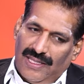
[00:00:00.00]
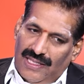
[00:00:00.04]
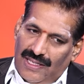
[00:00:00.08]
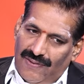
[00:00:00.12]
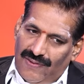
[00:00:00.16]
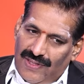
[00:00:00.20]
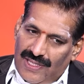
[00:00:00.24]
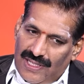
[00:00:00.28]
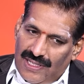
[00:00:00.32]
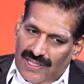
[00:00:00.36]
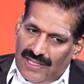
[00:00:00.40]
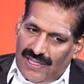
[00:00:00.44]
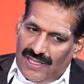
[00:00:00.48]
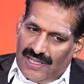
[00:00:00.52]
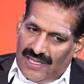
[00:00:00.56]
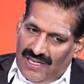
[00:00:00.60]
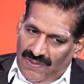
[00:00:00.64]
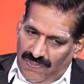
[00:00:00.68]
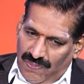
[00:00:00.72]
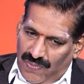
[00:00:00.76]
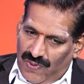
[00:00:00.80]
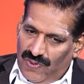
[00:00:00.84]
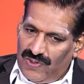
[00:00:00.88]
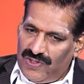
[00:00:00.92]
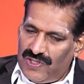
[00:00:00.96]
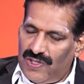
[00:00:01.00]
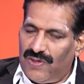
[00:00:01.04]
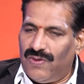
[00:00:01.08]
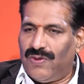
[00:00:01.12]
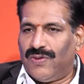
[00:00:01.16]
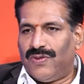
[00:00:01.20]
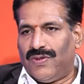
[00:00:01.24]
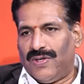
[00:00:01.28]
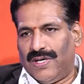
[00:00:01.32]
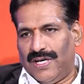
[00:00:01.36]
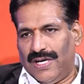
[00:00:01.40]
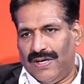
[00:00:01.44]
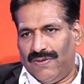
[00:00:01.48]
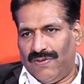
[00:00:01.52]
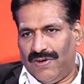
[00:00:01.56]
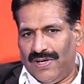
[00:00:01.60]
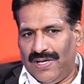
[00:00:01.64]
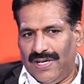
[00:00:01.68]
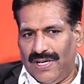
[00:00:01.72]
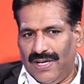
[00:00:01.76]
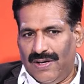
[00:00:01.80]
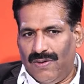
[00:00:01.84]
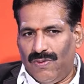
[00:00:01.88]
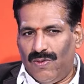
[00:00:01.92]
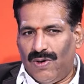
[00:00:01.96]
అదేవిధంగా ఇప్పుడు
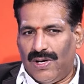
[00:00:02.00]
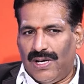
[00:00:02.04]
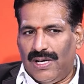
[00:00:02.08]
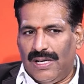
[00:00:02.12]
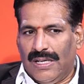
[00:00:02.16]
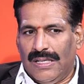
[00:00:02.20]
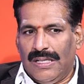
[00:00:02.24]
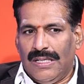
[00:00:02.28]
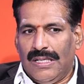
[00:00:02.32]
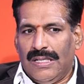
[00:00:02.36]
జరుగుతున్నటువంటి ఒక